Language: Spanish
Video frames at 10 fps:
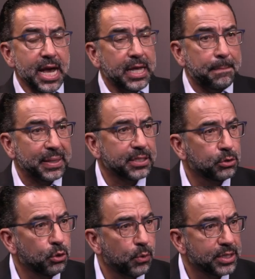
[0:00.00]
ya qué pasa
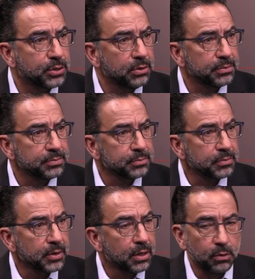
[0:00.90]
todo eso,
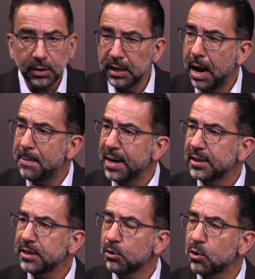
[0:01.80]

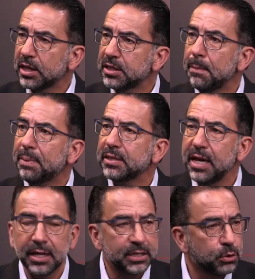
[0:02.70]
amanecen con que siempre
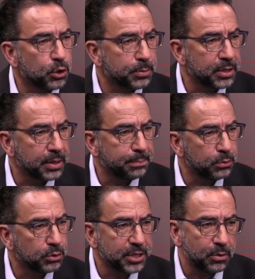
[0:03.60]
sí alcanzó los 20
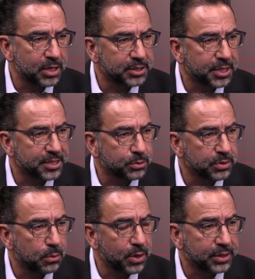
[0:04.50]
puntos y ya no hay necesidad de
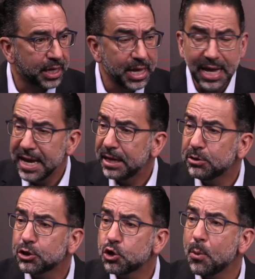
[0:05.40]
segunda vuelta.
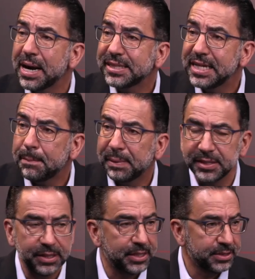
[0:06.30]
Eso es robarse la
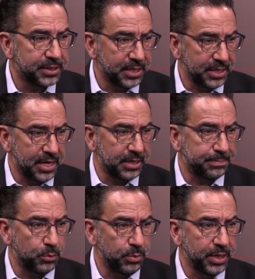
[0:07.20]
presidencia de la
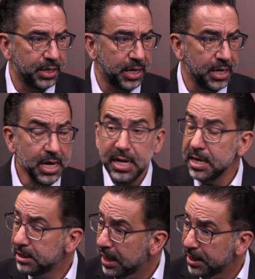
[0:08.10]
República
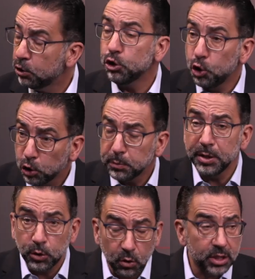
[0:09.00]
y salieron dos
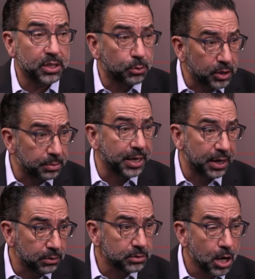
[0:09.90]
millones de
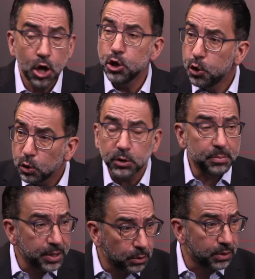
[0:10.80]
bolivianos. Dos
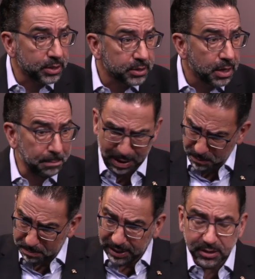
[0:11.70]
millones para
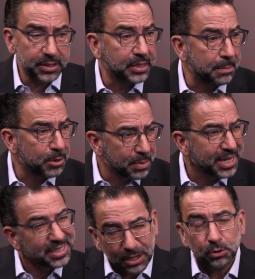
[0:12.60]
un país de ese tamaño,
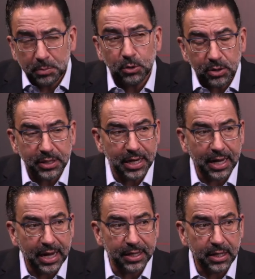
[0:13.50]
imagínate dos millones en
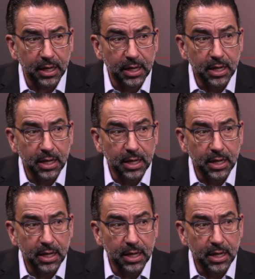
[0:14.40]
la calle.